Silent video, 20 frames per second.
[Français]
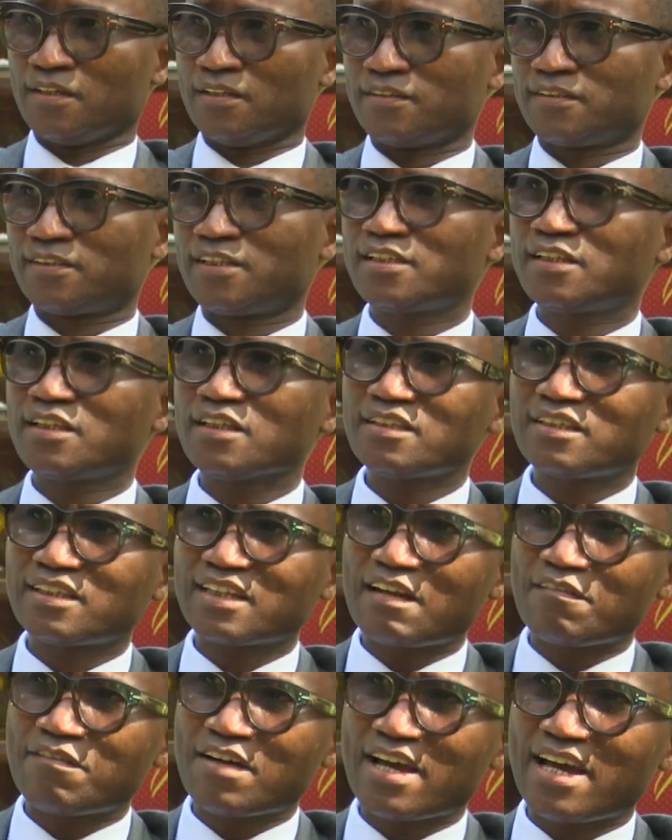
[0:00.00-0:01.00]
C'est un
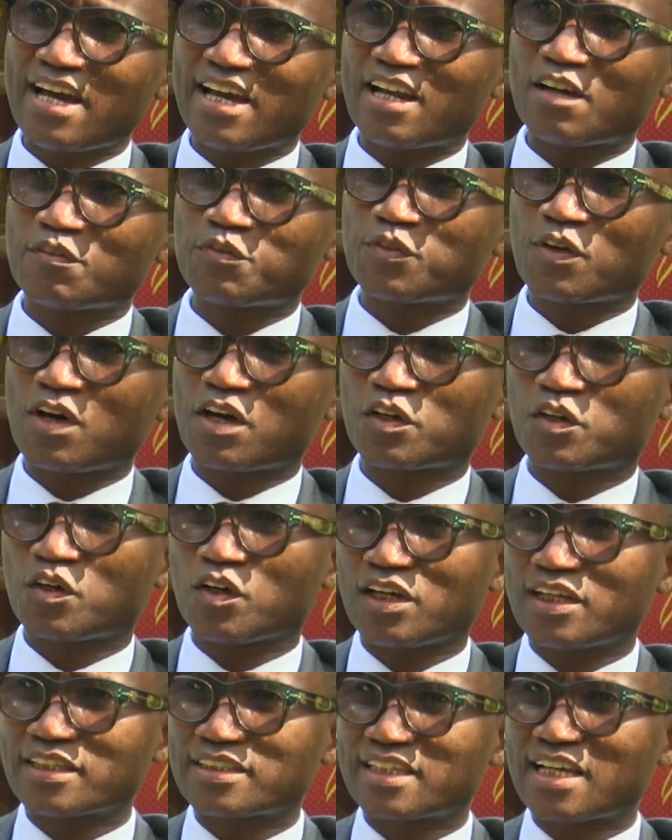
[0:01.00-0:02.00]
travail à la fois
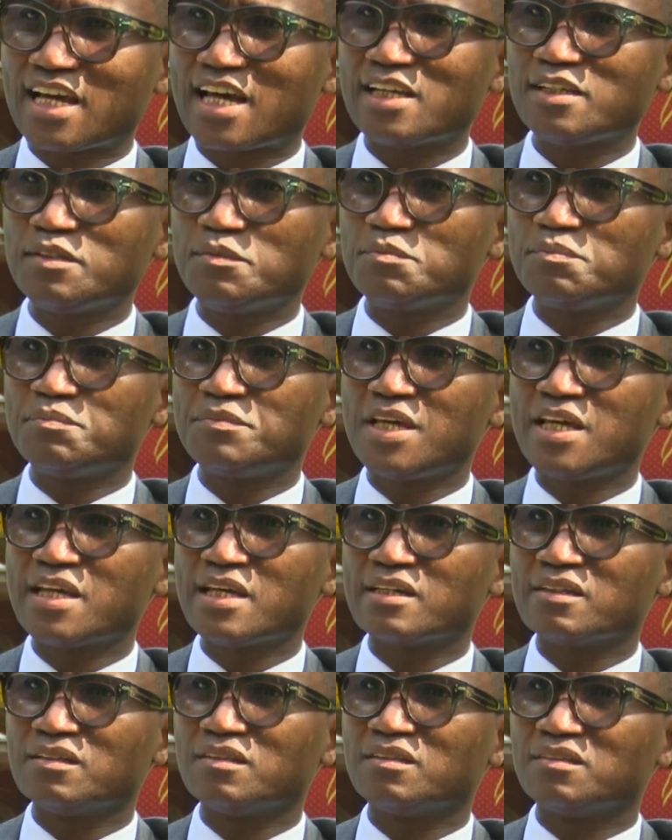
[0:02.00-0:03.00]
colossal,
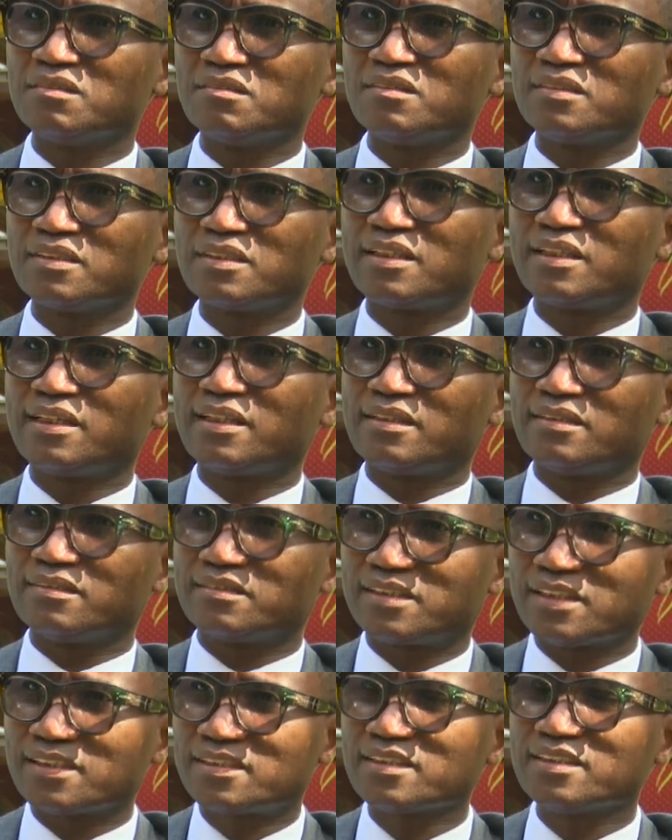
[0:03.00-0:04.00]
mais
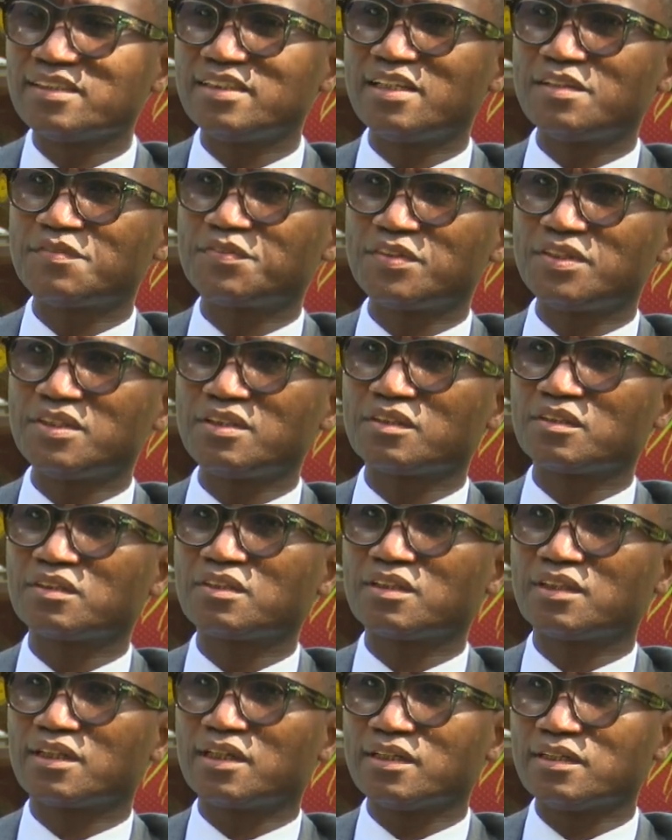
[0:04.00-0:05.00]
c'est un défi
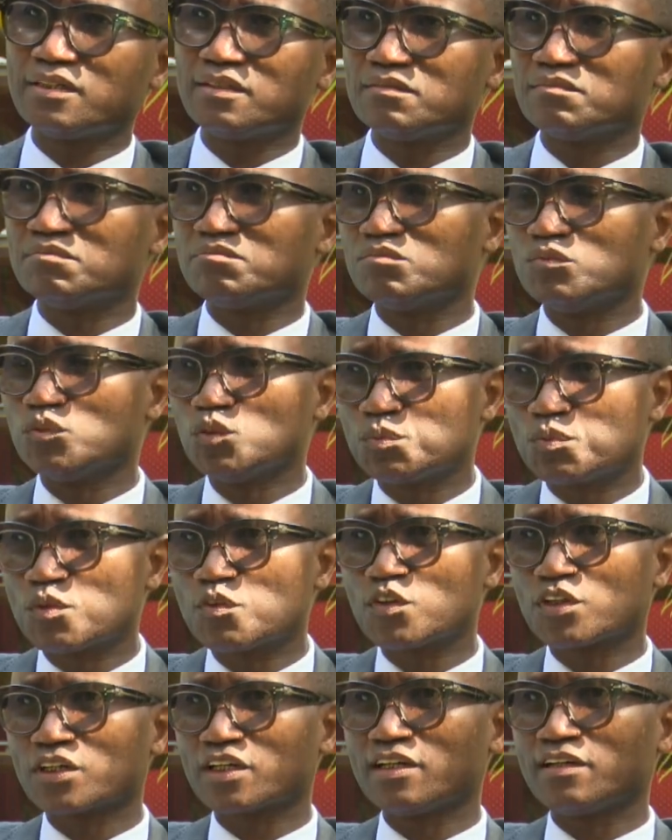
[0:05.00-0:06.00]
que nous
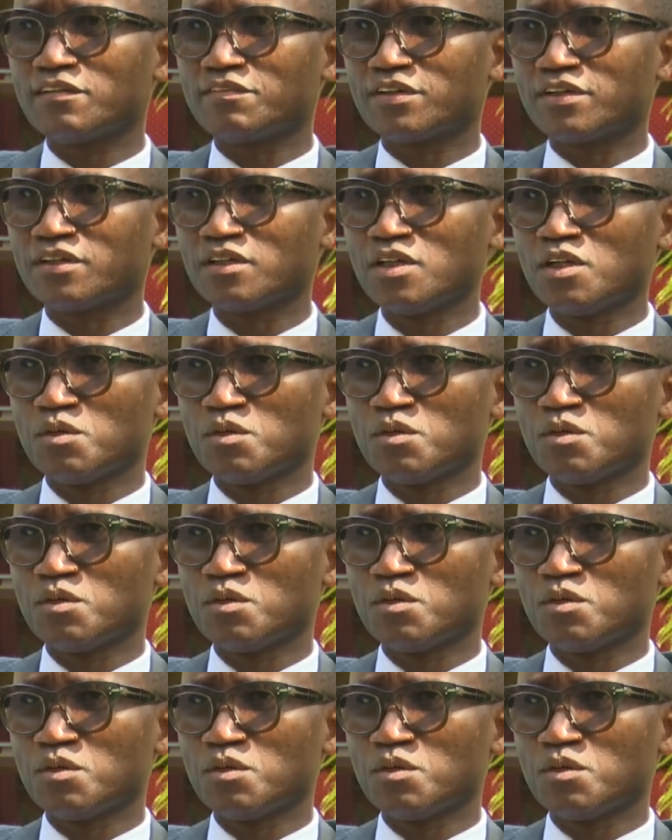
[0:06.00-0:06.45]
pouvons relever.